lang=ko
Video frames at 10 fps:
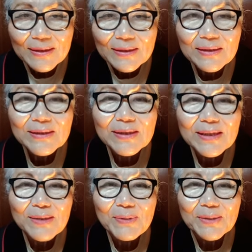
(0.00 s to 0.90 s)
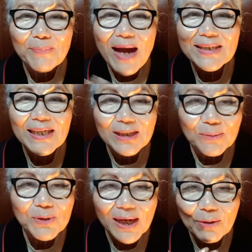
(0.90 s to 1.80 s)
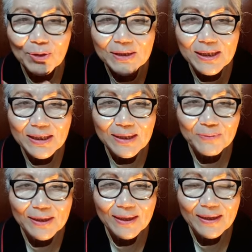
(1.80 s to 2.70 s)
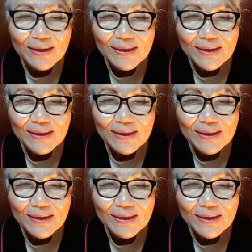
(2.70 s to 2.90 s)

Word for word: 그들은 이미 마귀가 점령하고 있기 때문에